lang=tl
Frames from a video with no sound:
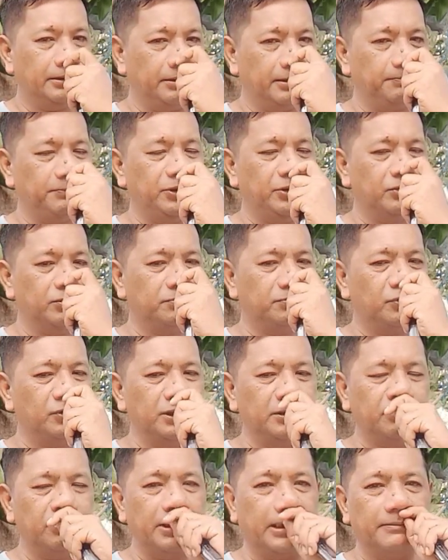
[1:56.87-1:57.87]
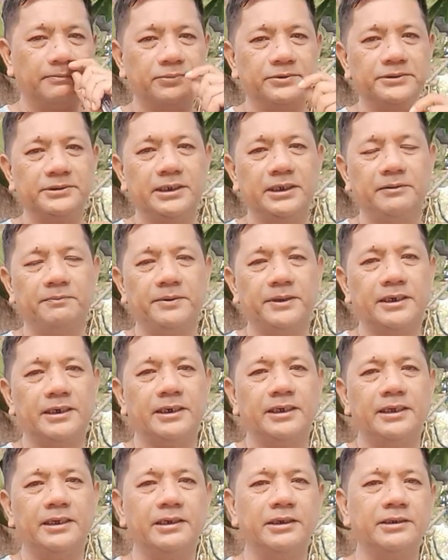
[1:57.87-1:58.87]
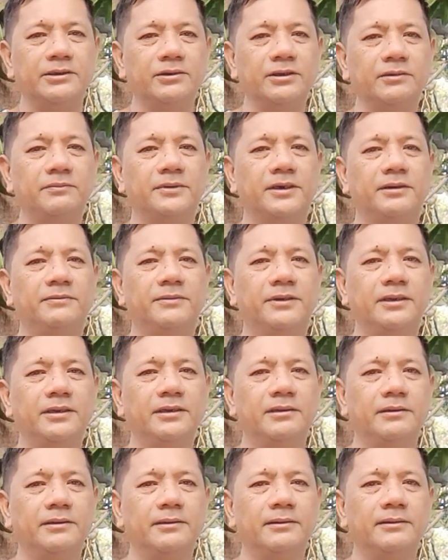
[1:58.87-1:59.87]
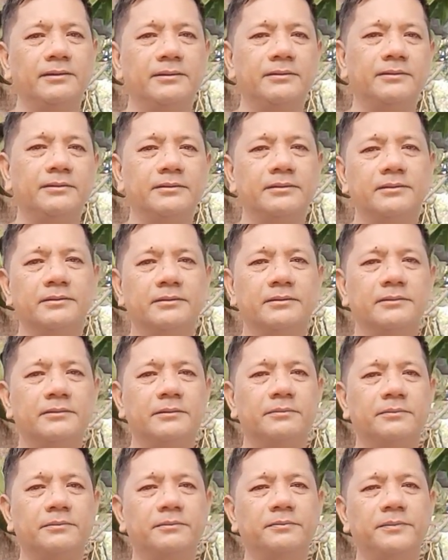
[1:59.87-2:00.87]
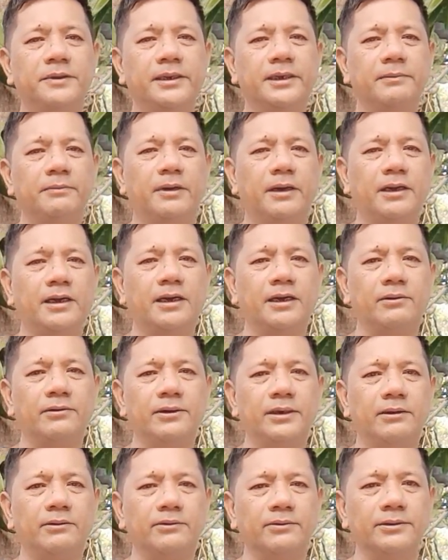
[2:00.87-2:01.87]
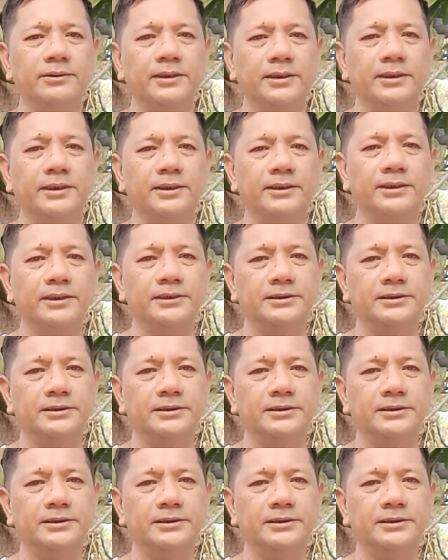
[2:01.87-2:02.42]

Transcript: binubuli mo lang po sila para yung iba mag magkaroon ng konting ngiti